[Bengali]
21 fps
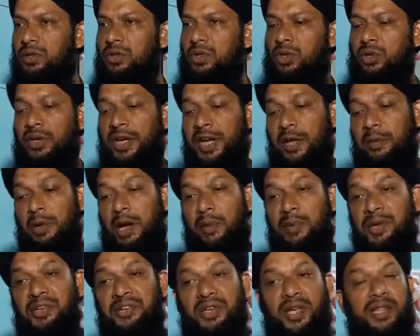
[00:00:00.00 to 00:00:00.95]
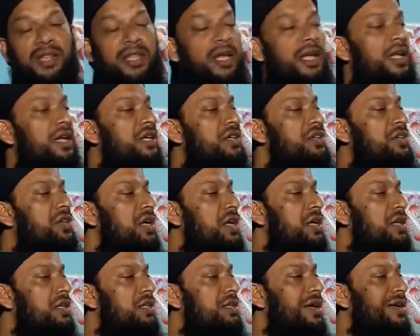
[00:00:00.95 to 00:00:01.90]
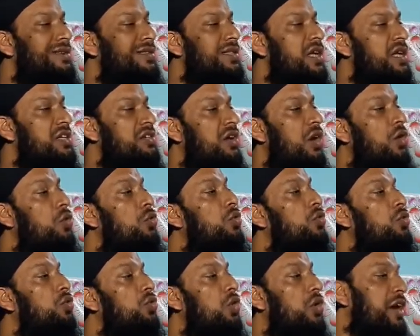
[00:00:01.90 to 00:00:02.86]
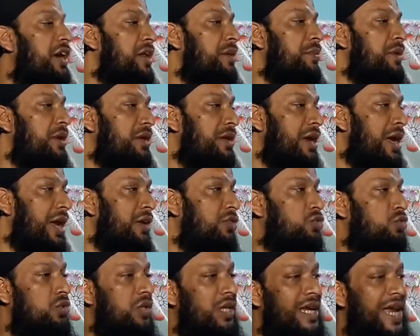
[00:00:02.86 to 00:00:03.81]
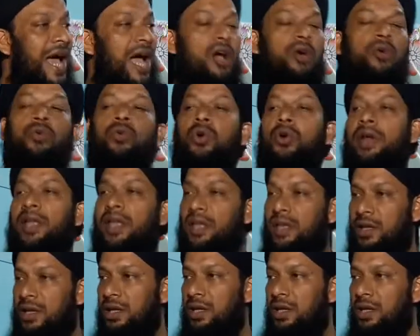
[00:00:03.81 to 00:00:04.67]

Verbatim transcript: তখন ইমামের সাথে সে সাজদায় সাহক করে নিবে আর যদি নাও করে